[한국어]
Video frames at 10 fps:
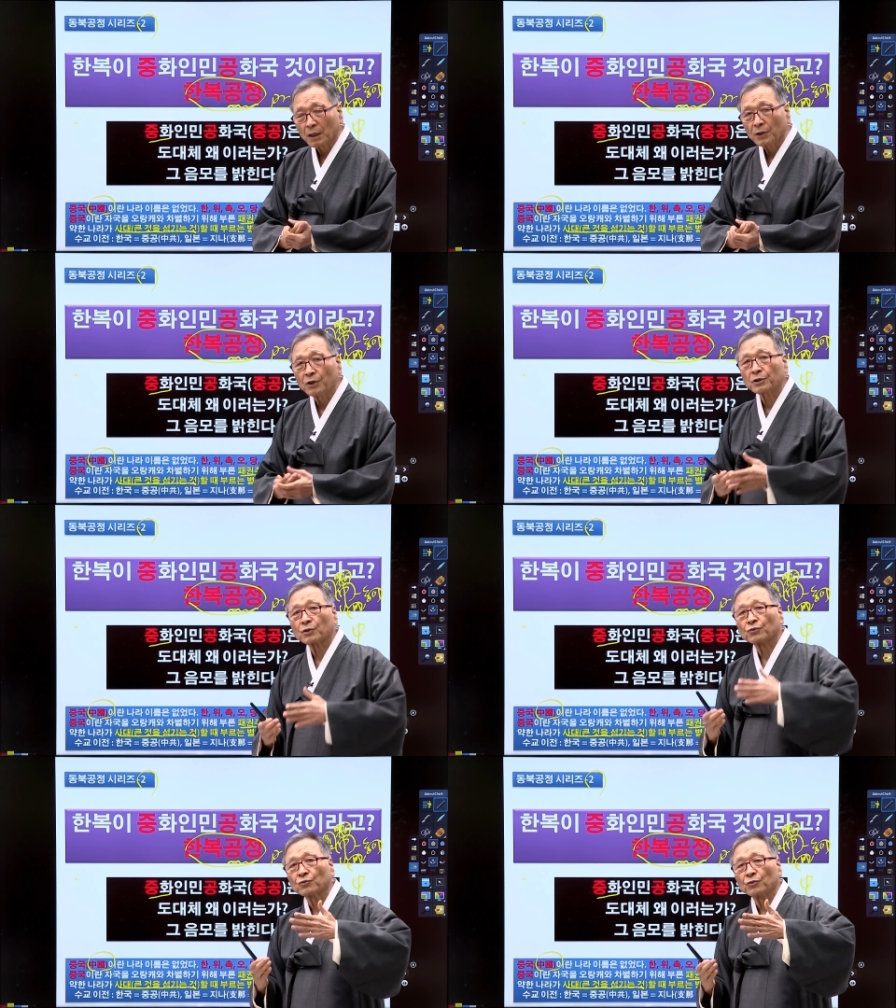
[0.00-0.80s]
이럴
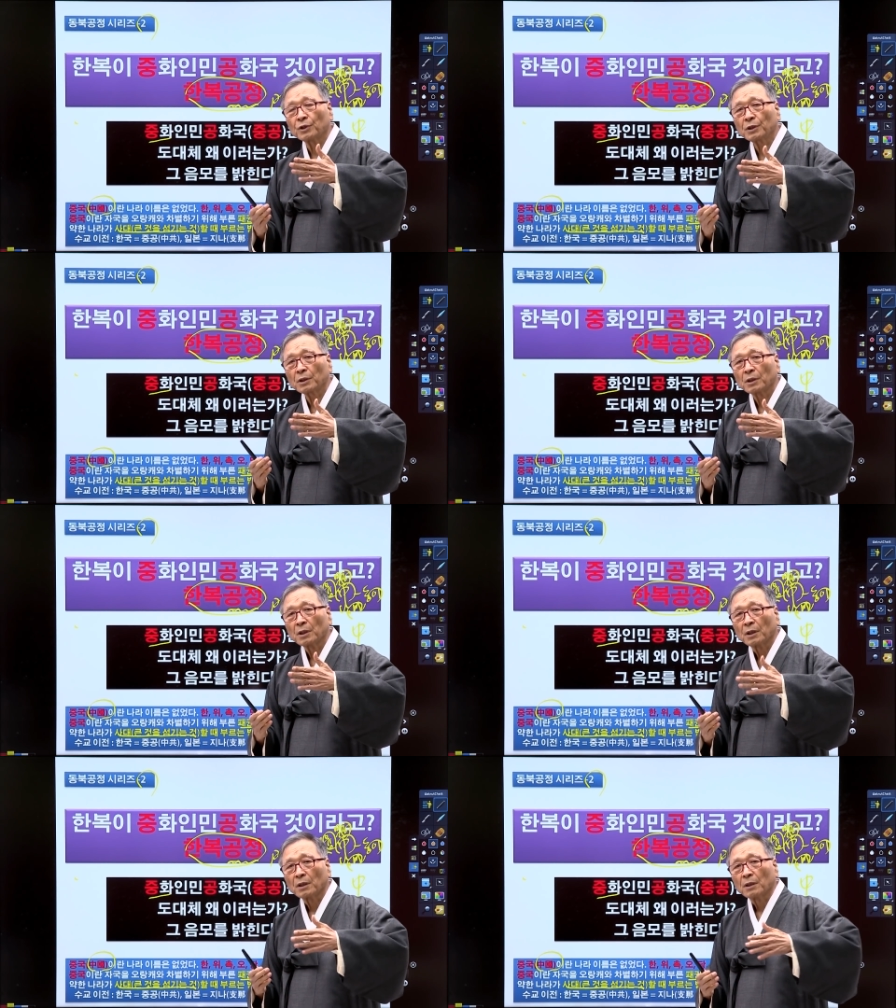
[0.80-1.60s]
때 중국은
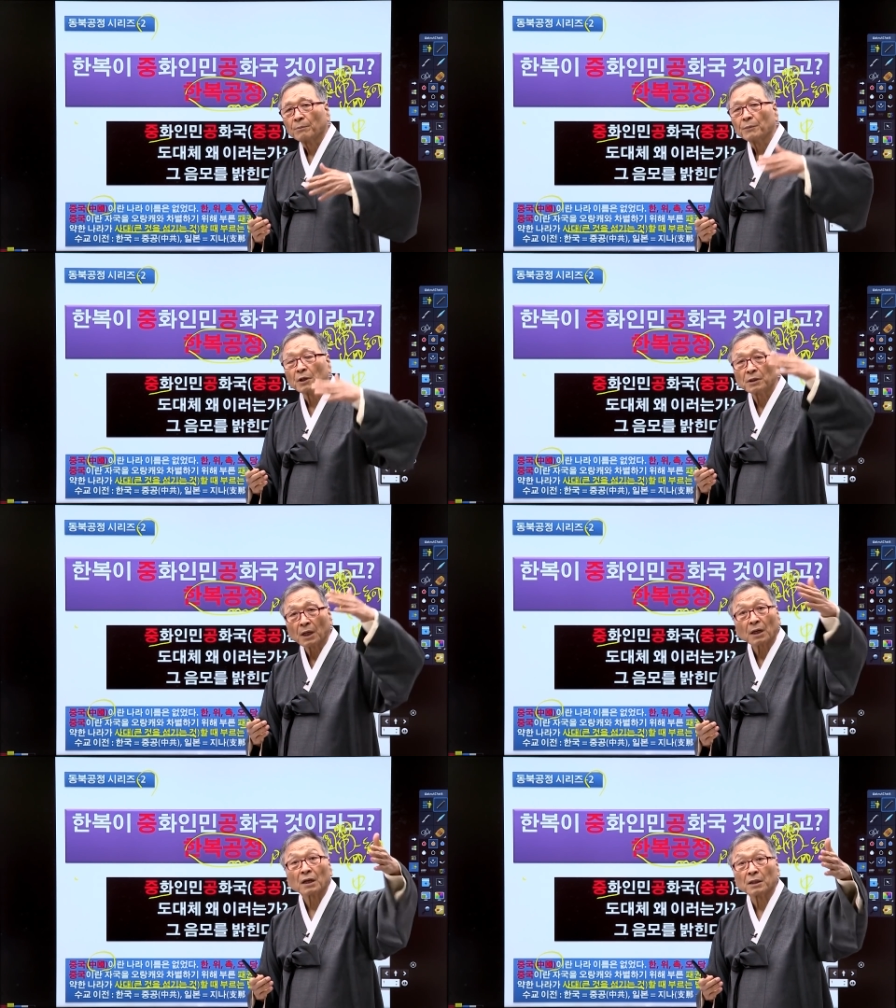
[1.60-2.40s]

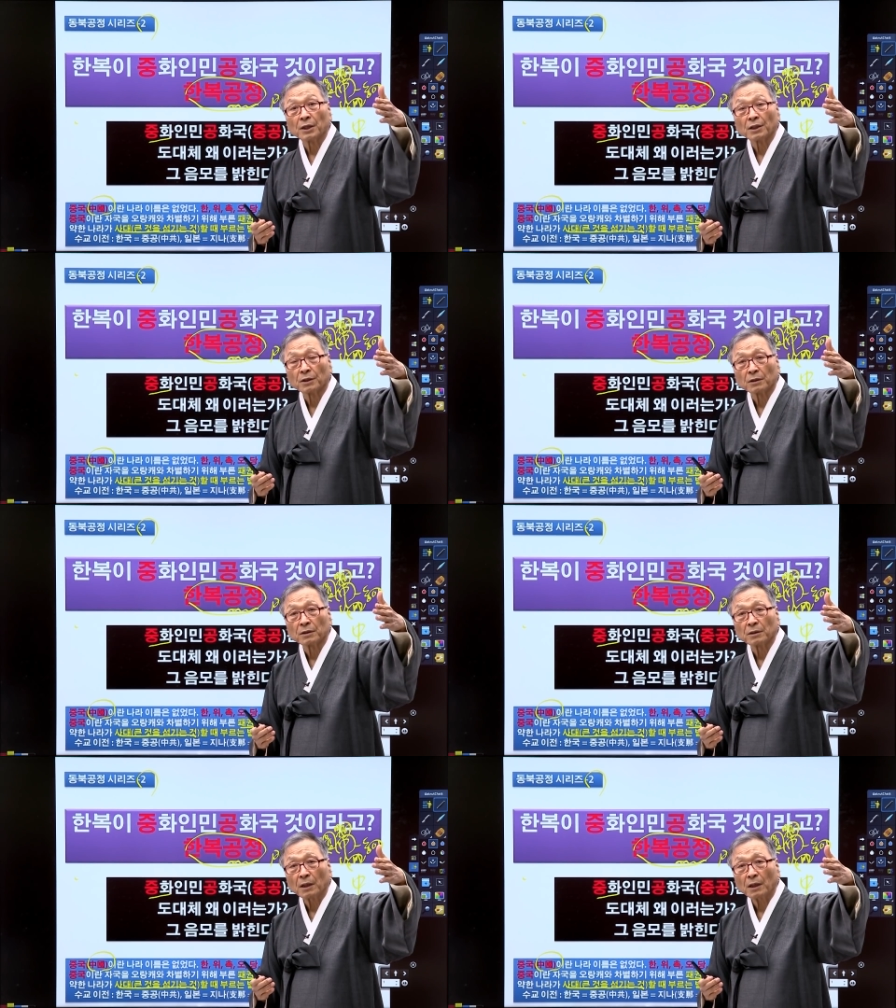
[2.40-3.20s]
명나라를 얘기하는
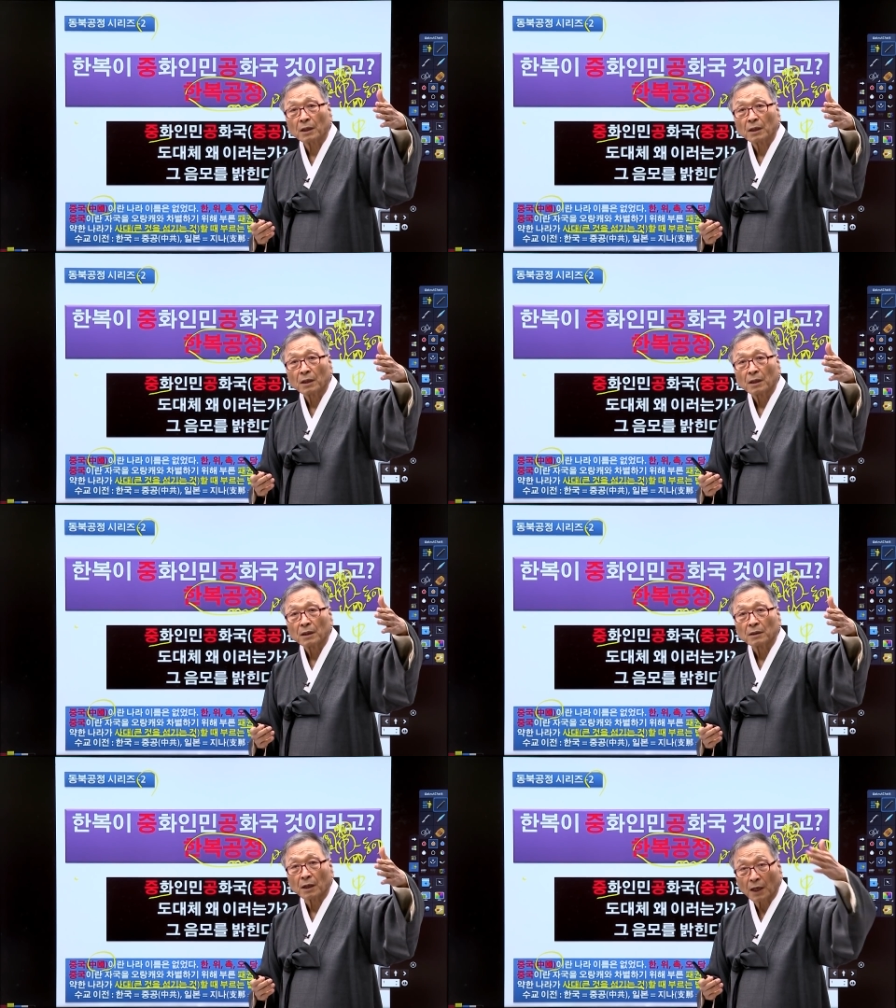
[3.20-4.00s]
건데
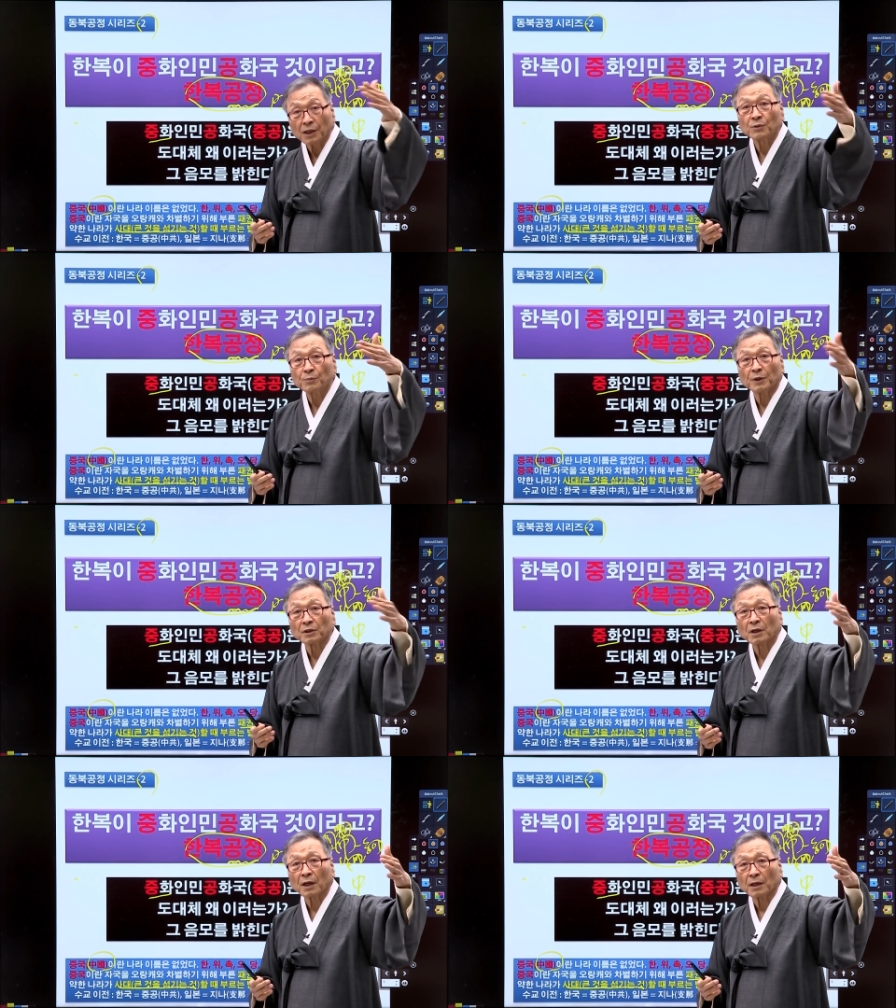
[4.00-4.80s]
나라 이름은
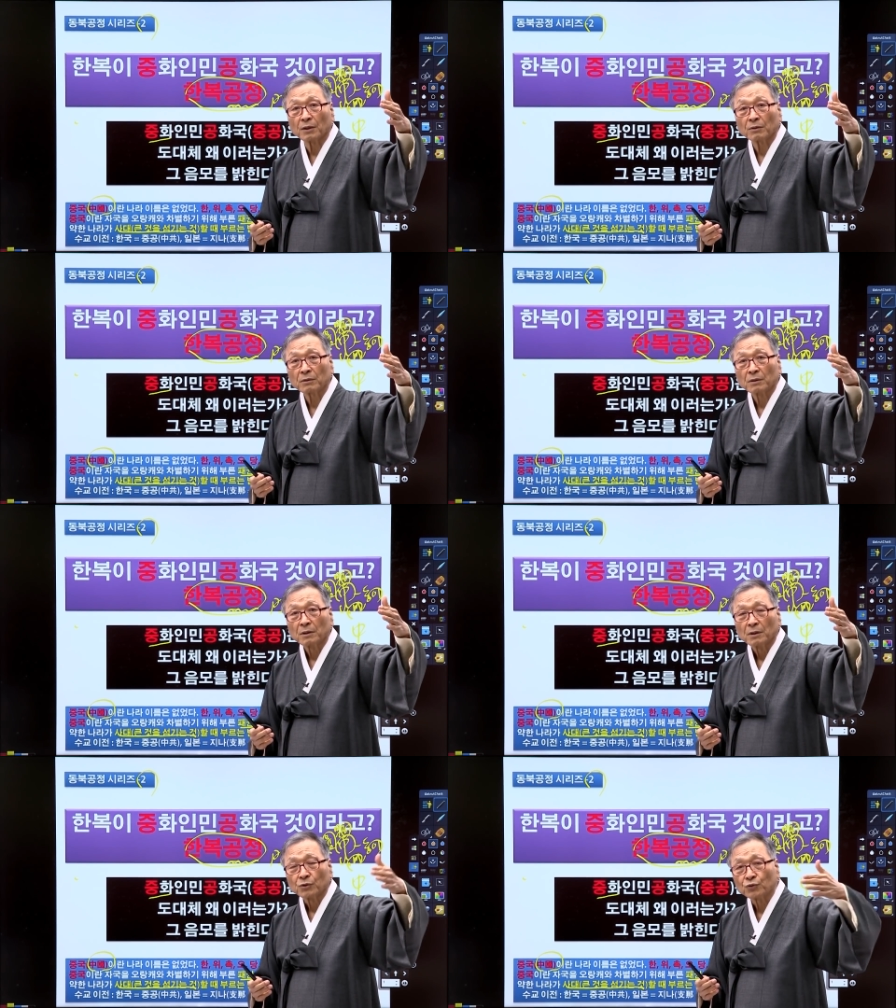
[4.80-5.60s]
명나라예요.
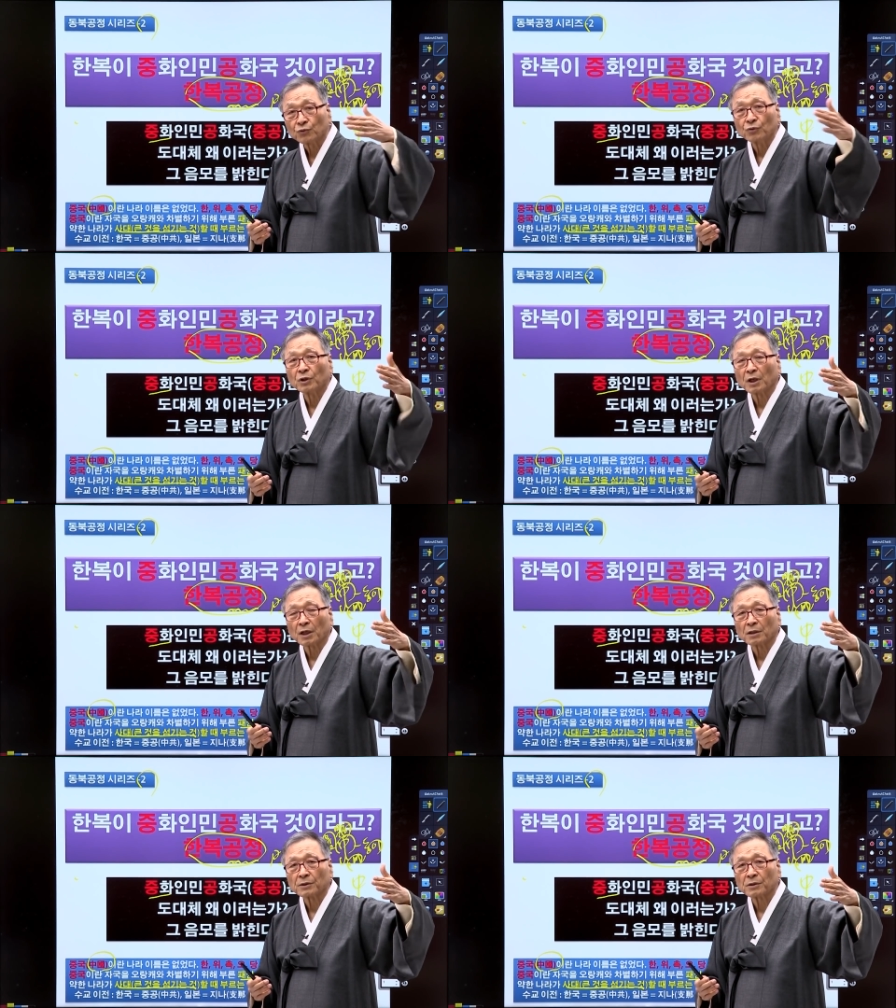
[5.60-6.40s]

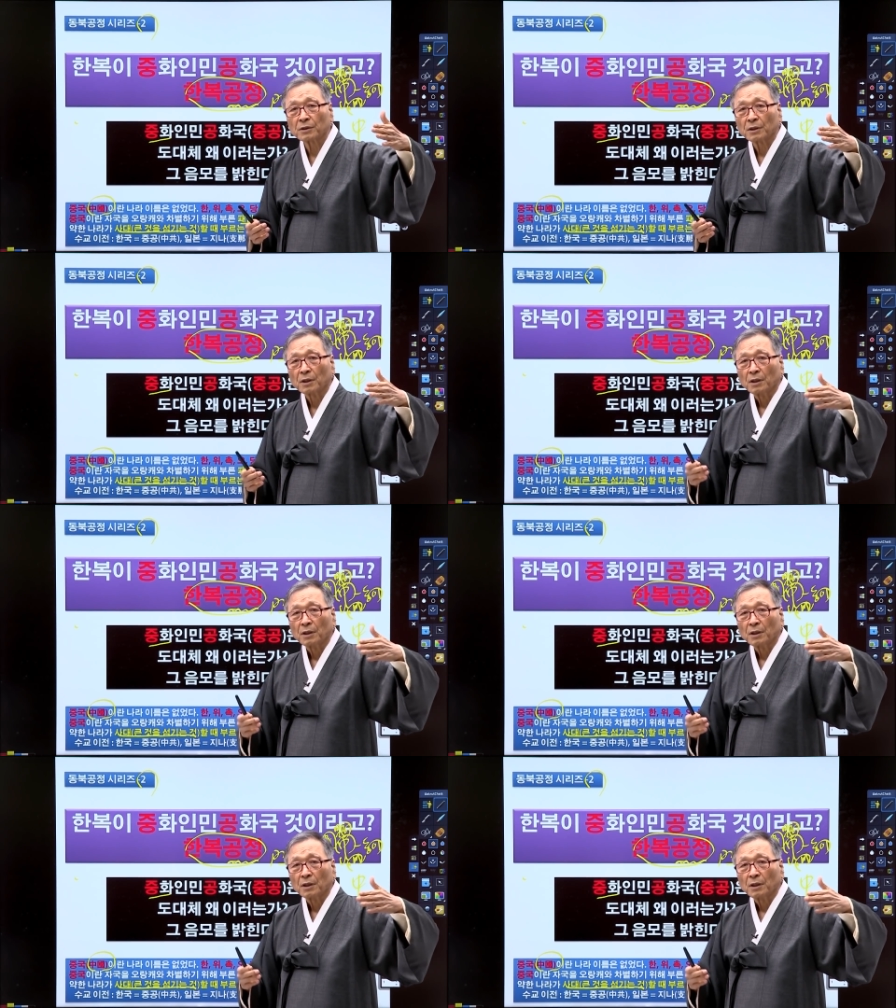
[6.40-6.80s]
중국이라는 것은